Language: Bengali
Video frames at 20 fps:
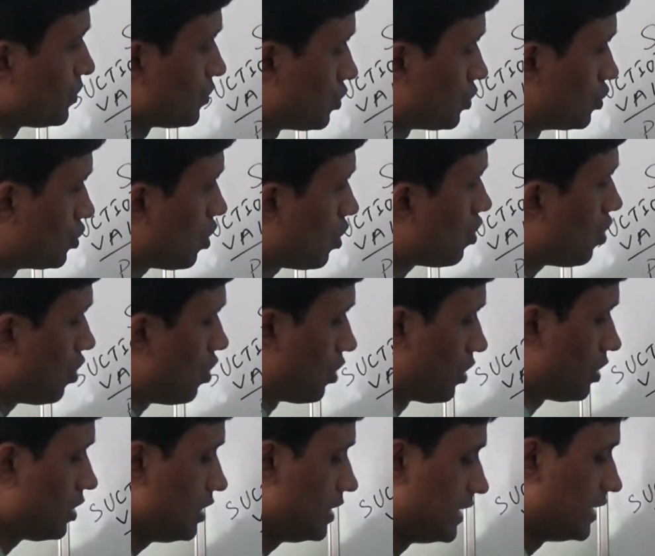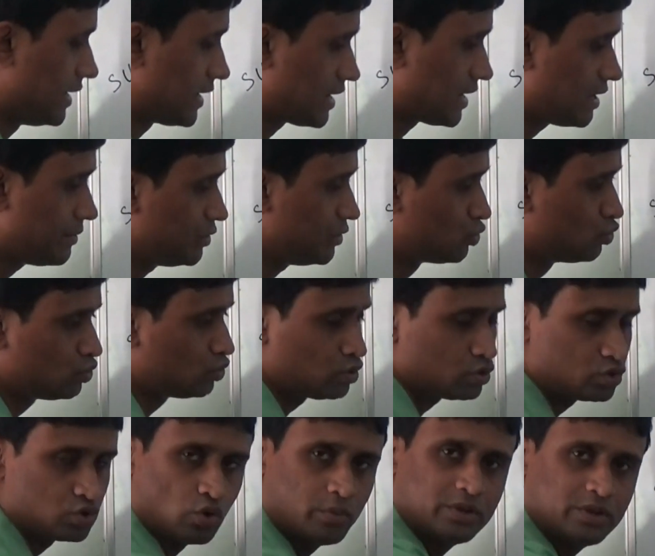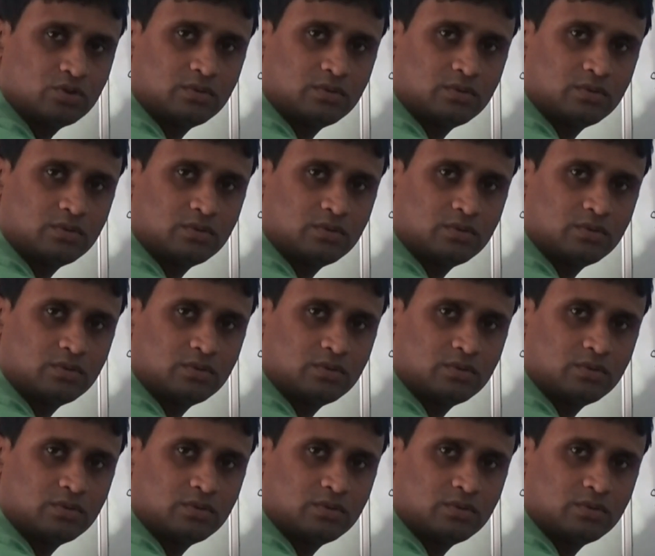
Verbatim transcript: তো যখন এখানে আমি দুটো ছবি